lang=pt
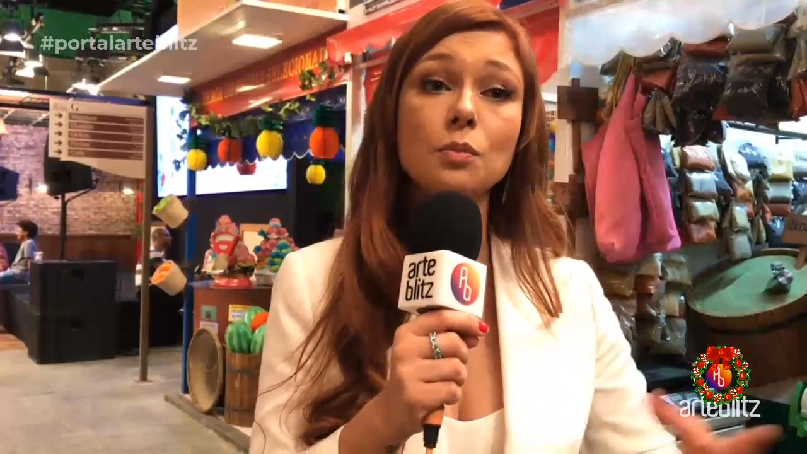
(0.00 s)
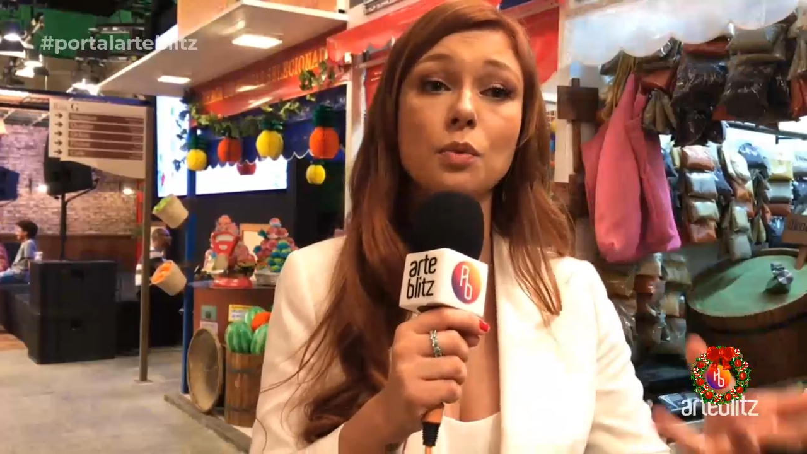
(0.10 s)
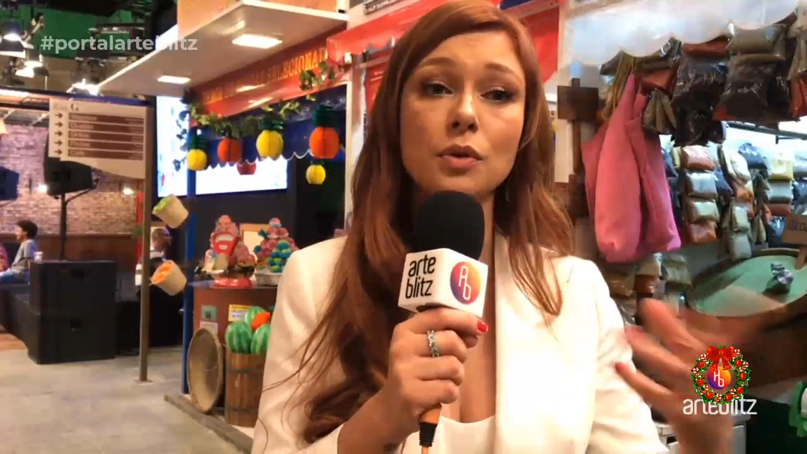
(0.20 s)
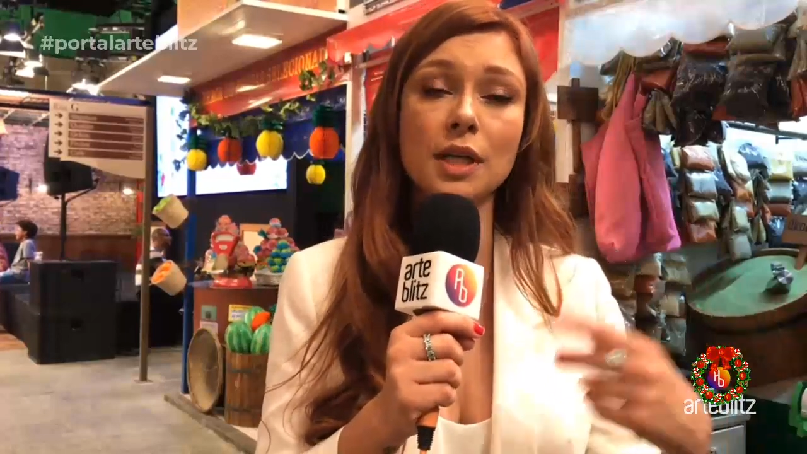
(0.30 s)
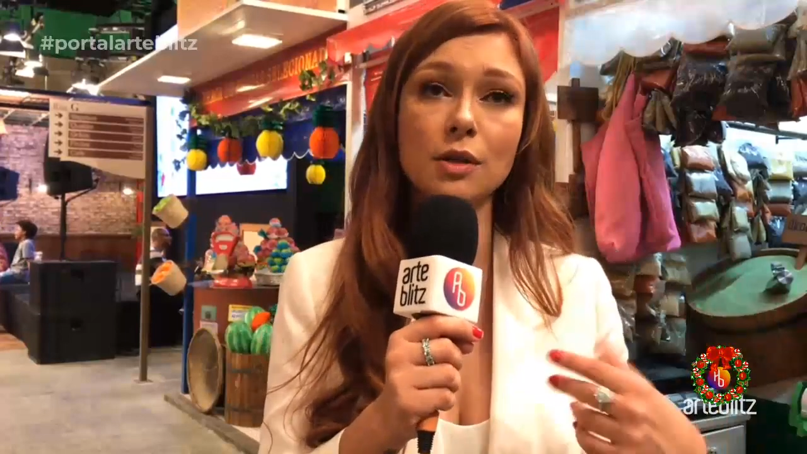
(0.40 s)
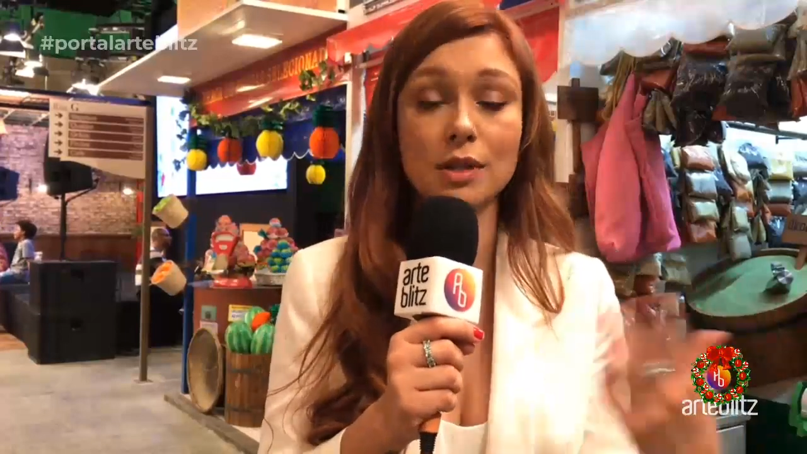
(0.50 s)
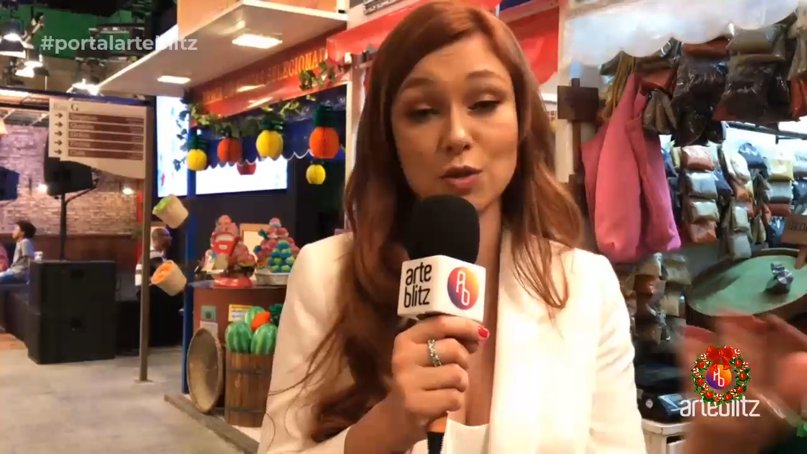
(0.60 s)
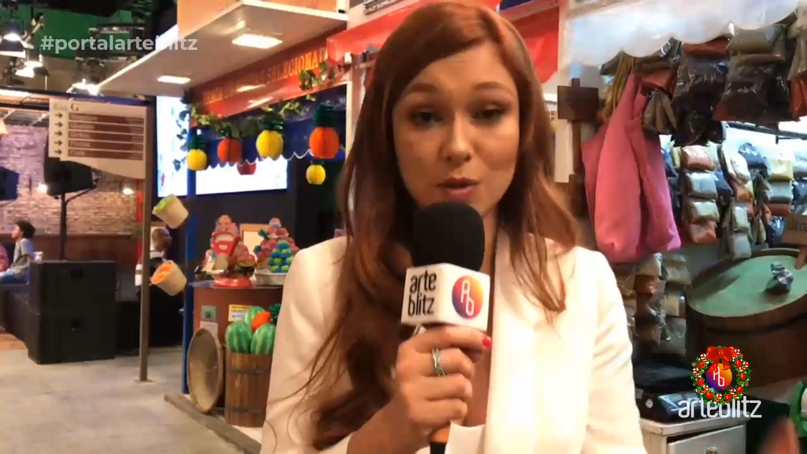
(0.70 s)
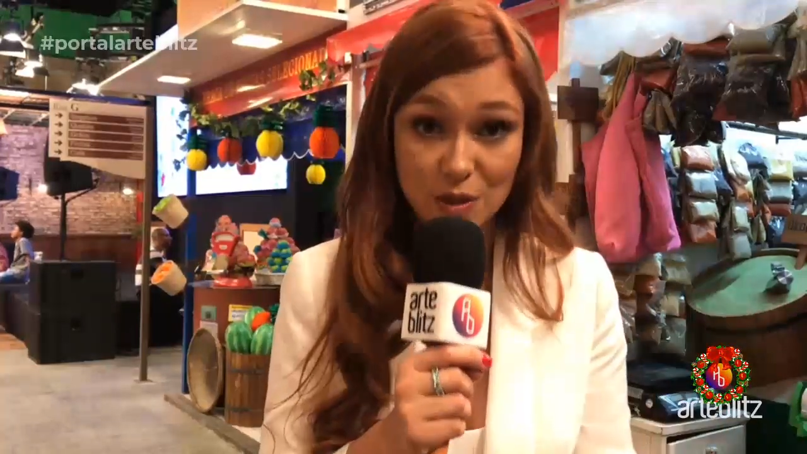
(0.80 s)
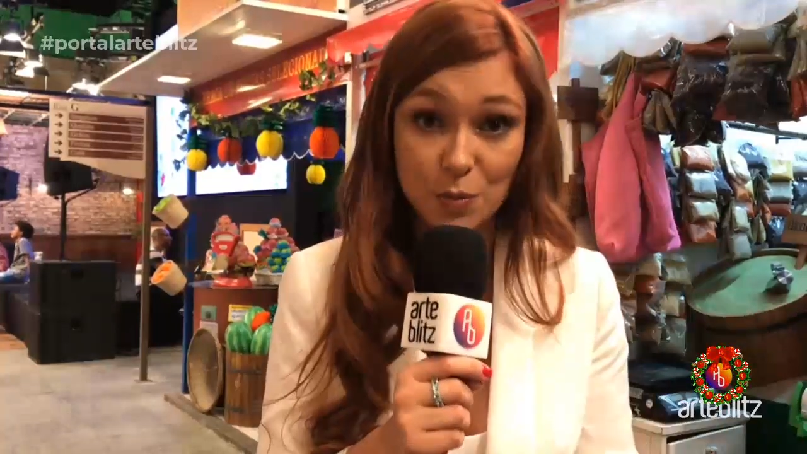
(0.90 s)
pouquinho
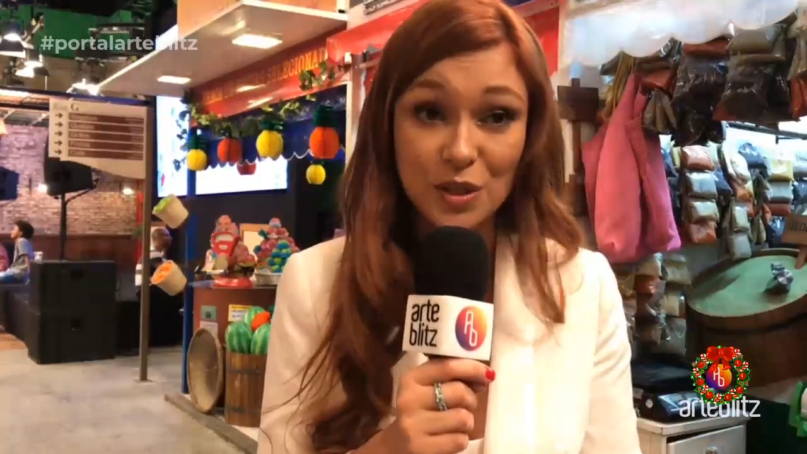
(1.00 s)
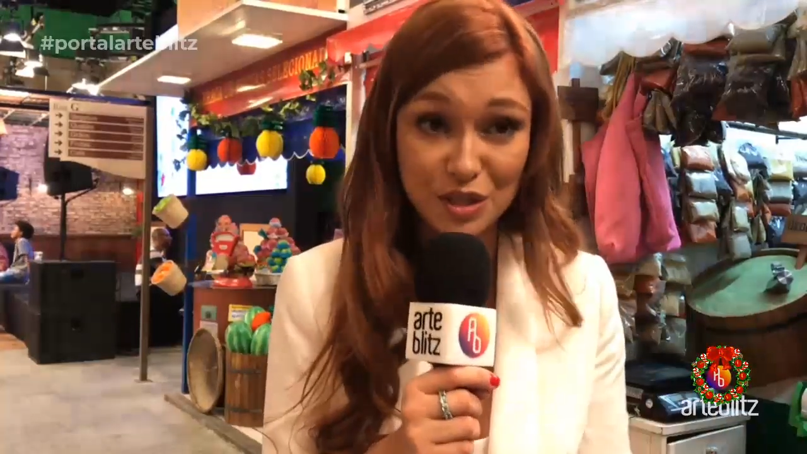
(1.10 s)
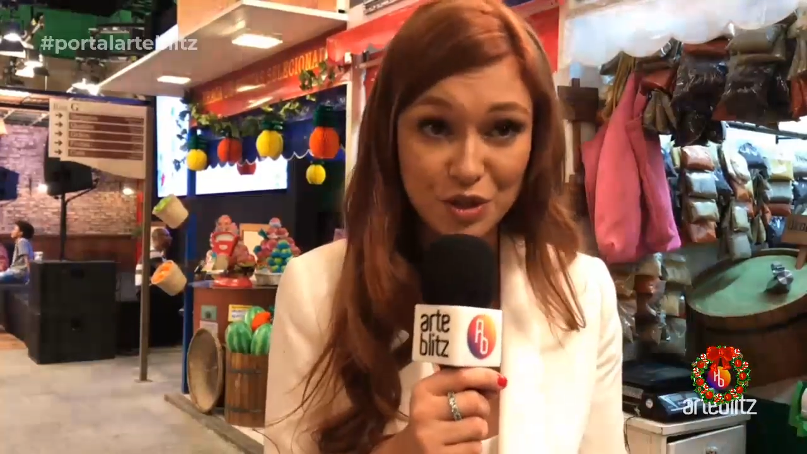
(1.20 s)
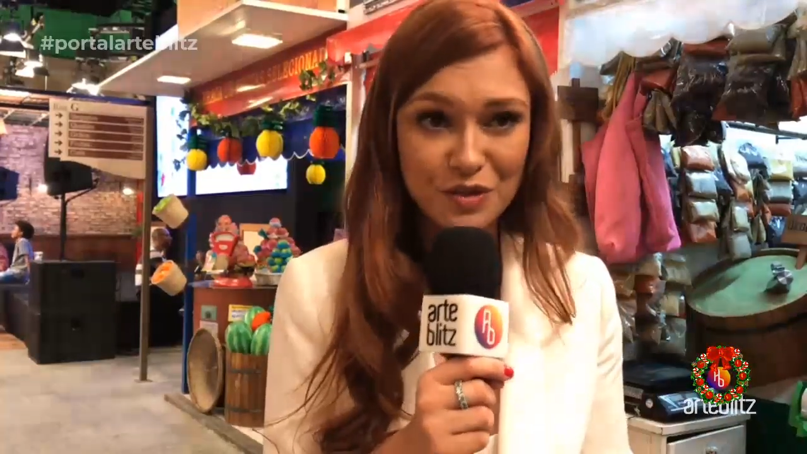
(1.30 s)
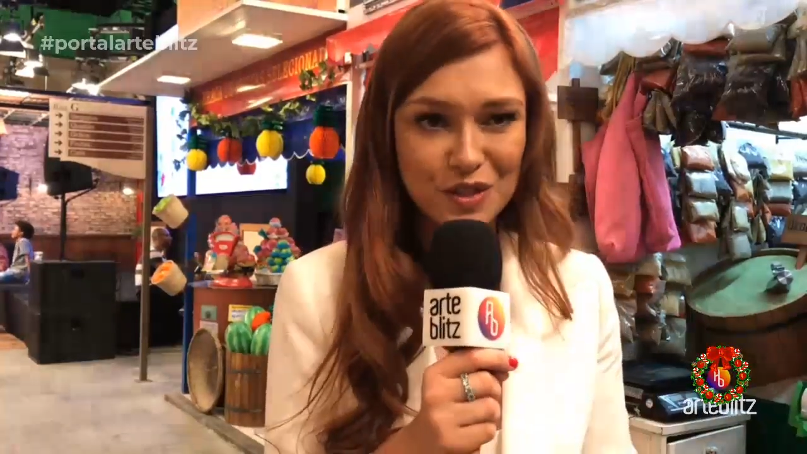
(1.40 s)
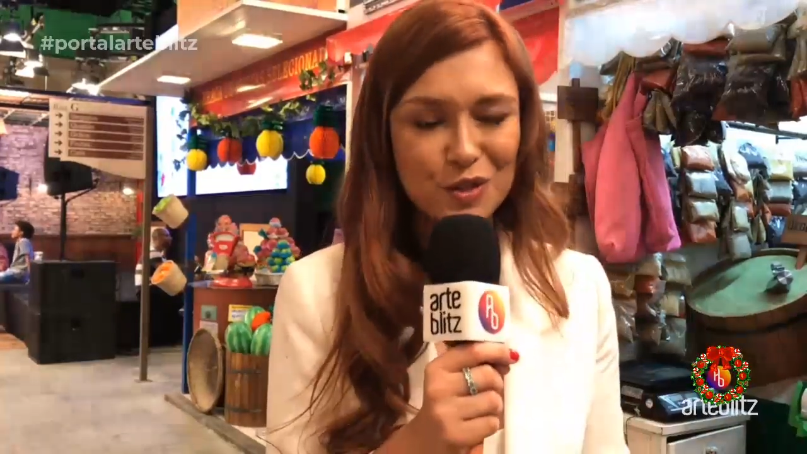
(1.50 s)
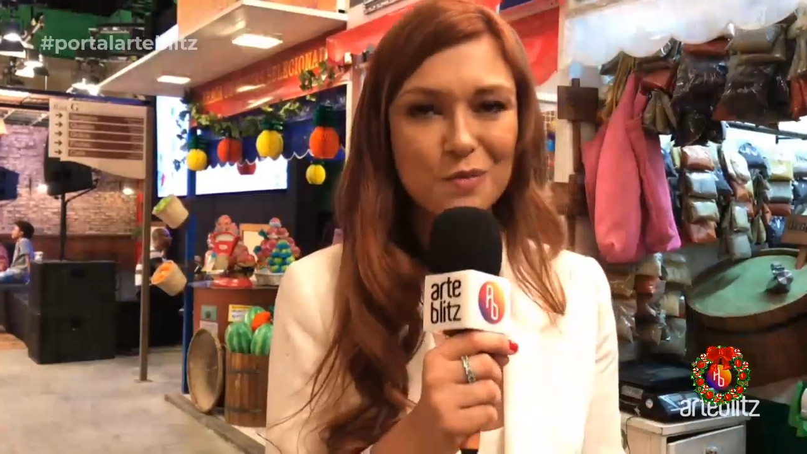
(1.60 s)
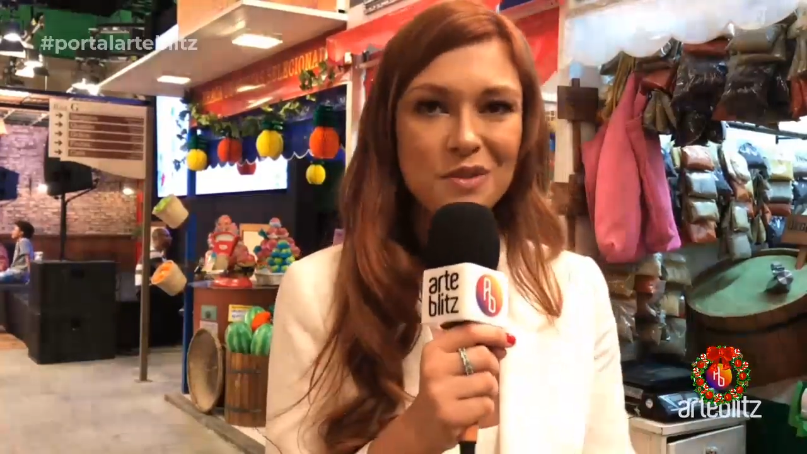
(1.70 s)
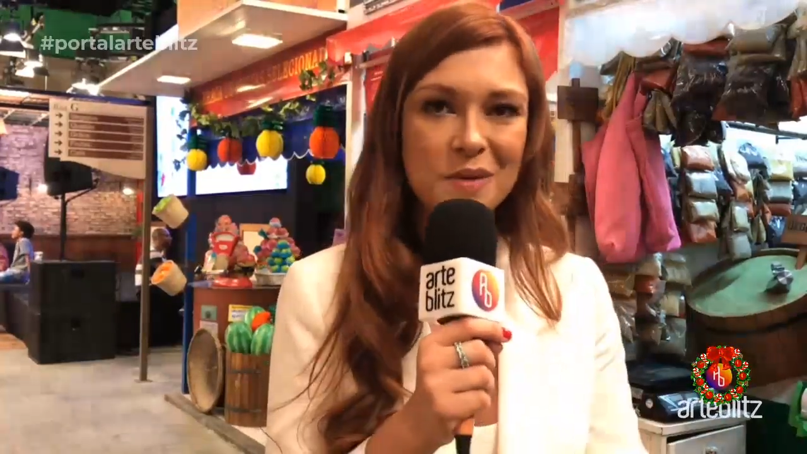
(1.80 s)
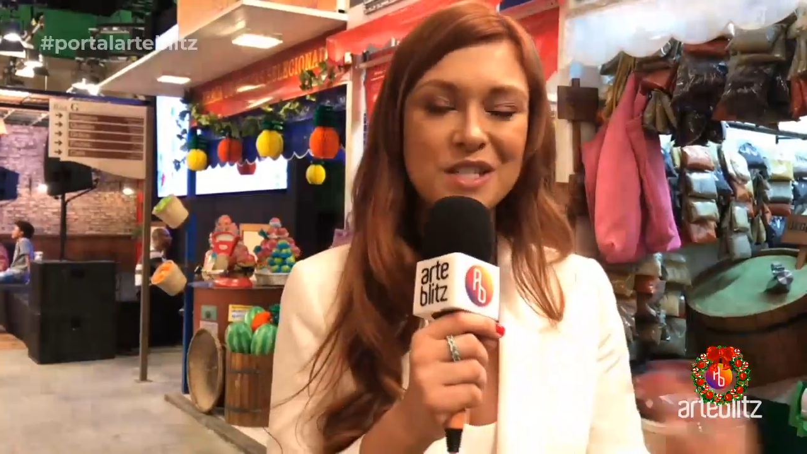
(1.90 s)
das coisas positivas,
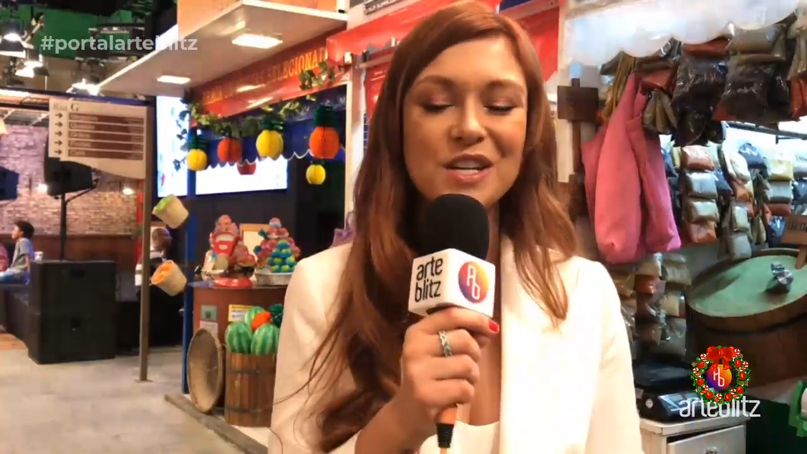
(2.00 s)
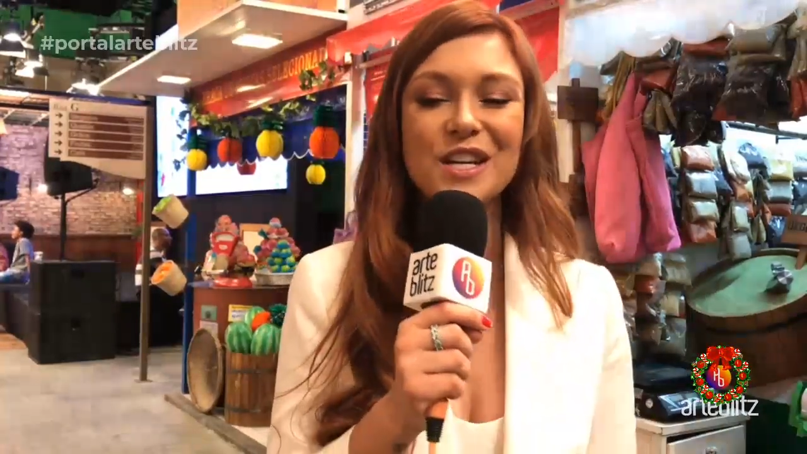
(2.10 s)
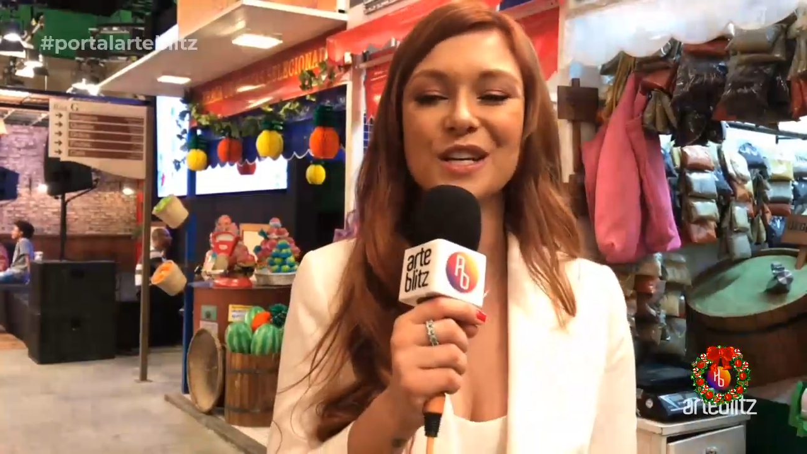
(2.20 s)
obviamente,